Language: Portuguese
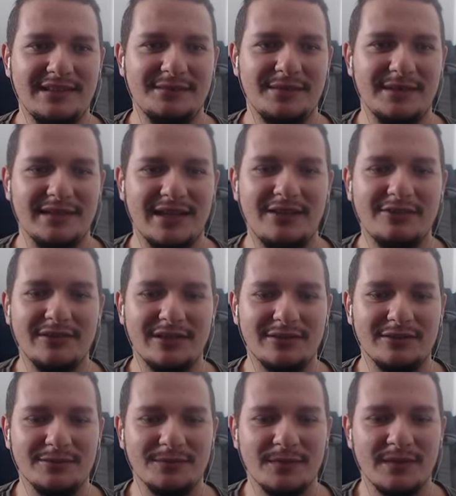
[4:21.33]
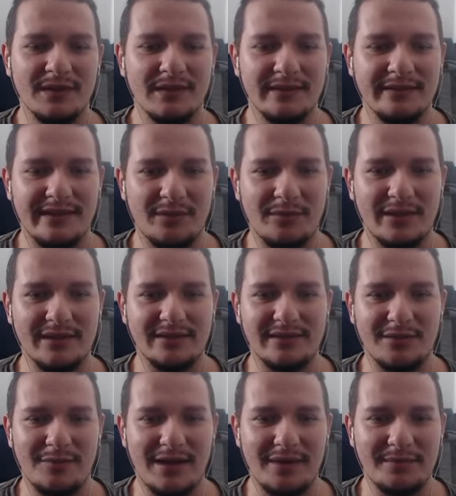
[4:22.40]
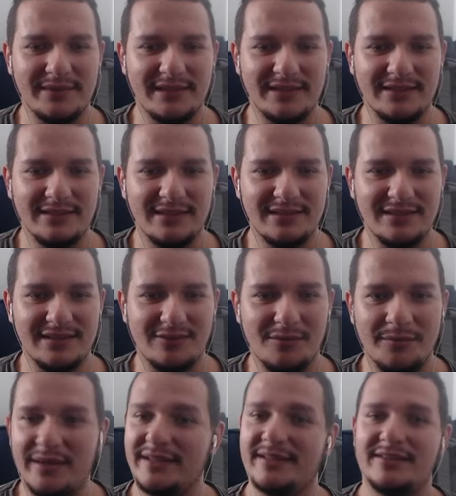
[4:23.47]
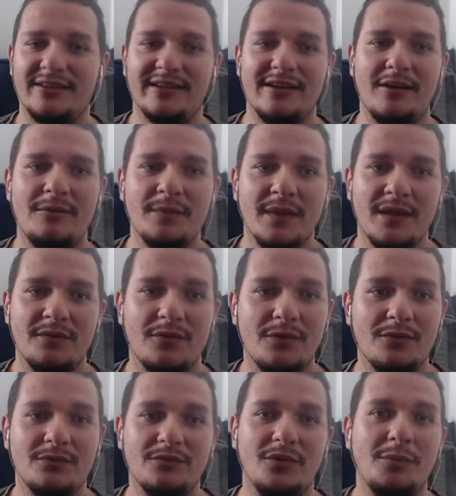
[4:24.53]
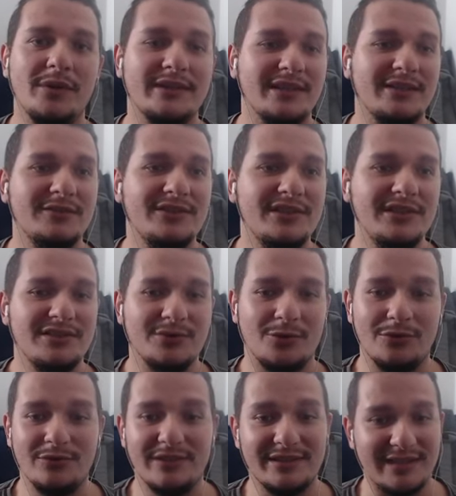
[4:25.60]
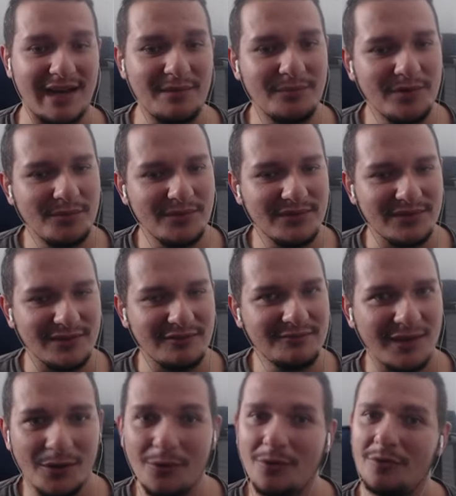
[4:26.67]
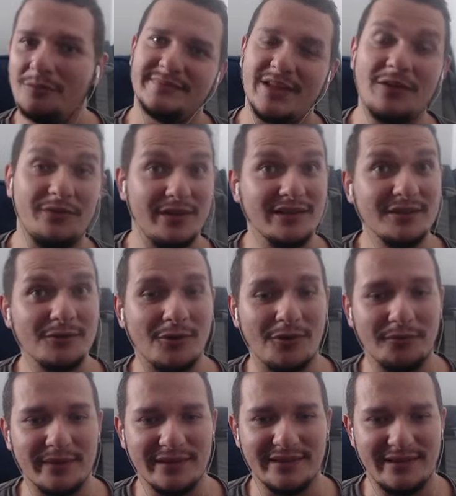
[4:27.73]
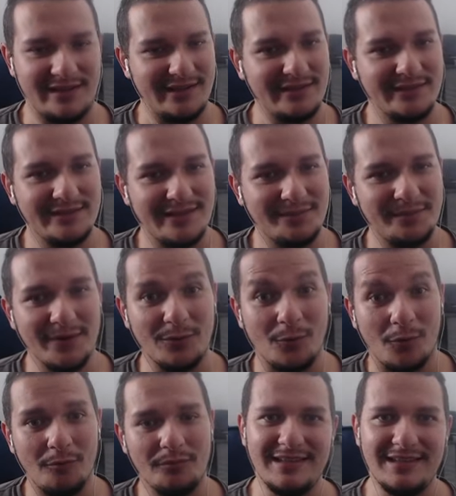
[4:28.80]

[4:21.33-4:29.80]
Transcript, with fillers: vai tal, tem tem uma, tem uma arma interessante, tem uma ambientação legal, vou, vou botar na wishlist. Quando entrar em promoção, eu compro. Talvez eu compre, né? Nem sempre eu compro.